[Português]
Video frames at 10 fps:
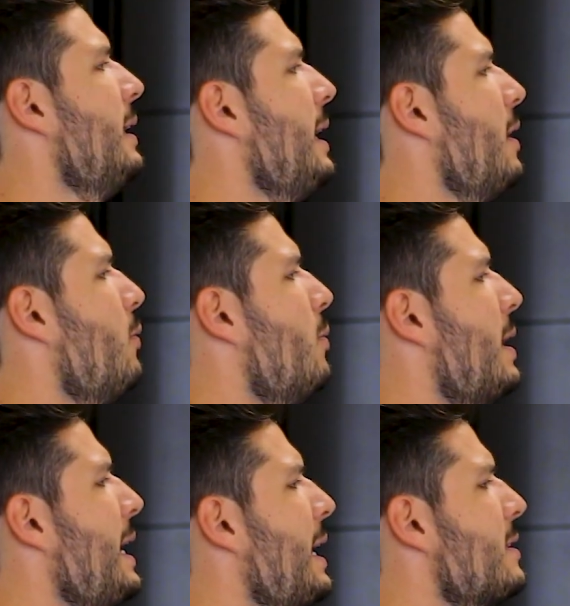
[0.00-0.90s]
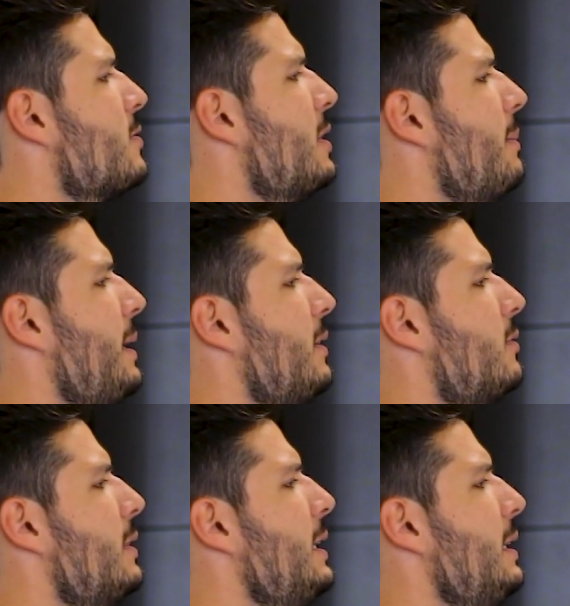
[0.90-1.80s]
é o
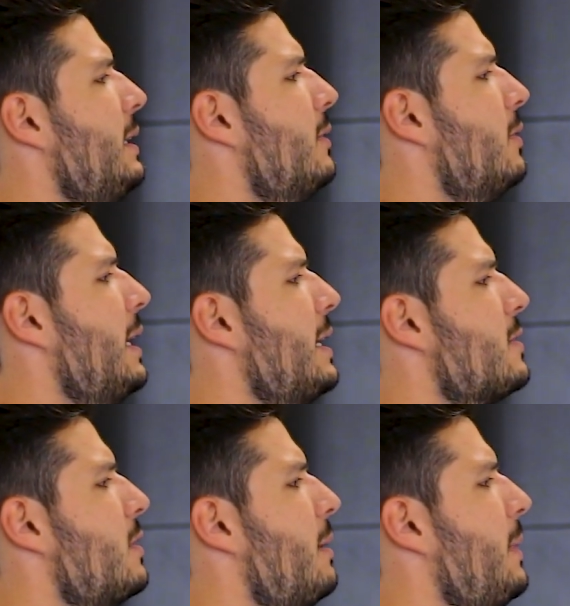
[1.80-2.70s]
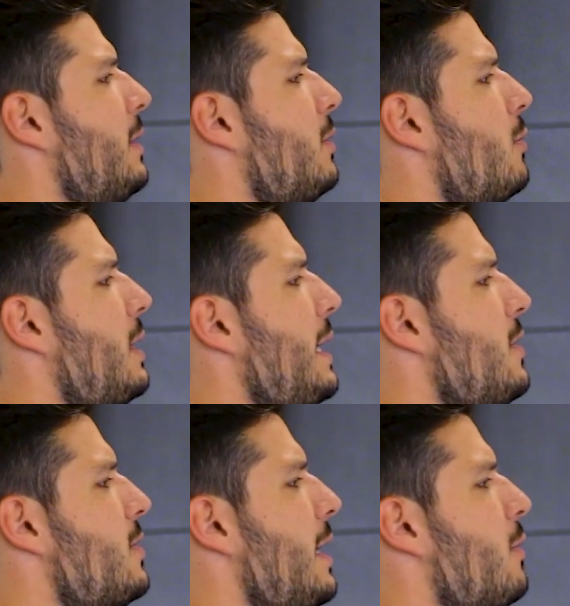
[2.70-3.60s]
relacionamento, né? O relacionamento que o
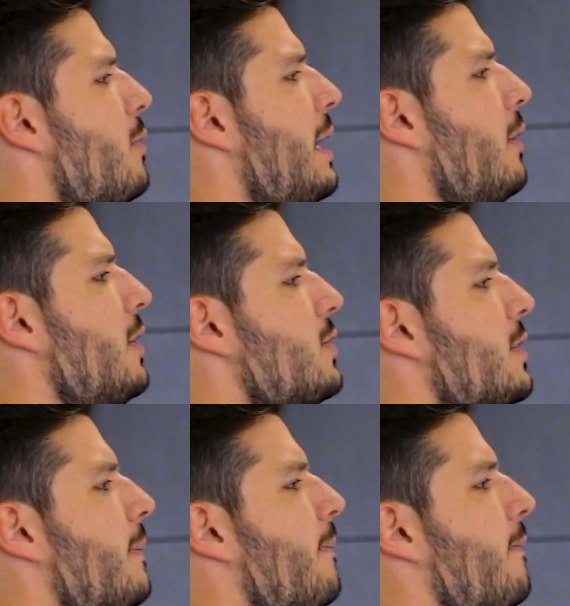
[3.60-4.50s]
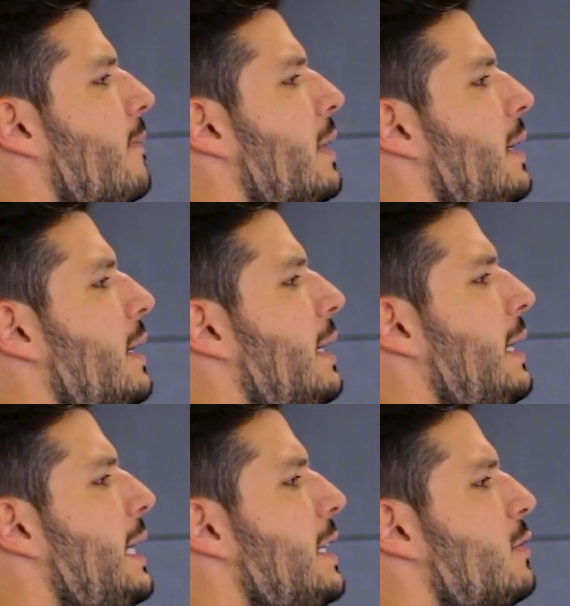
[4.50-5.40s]
cliente tem com a loja.
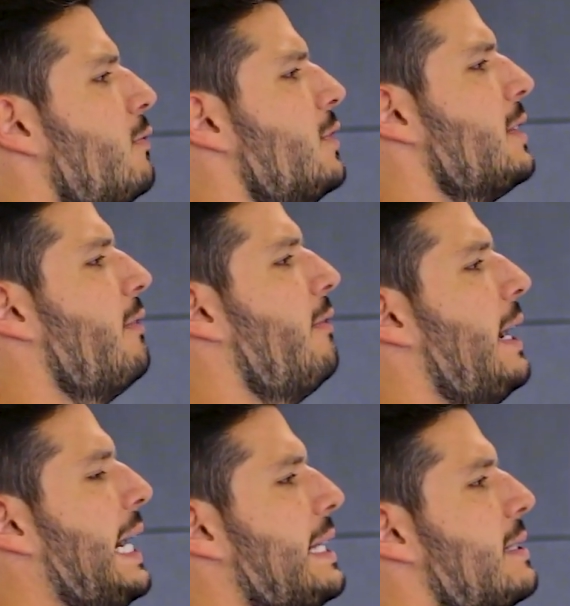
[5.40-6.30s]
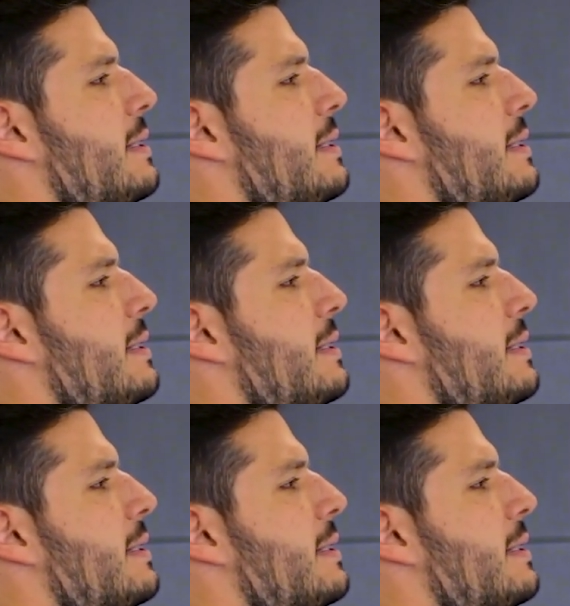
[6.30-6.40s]
Isso você faz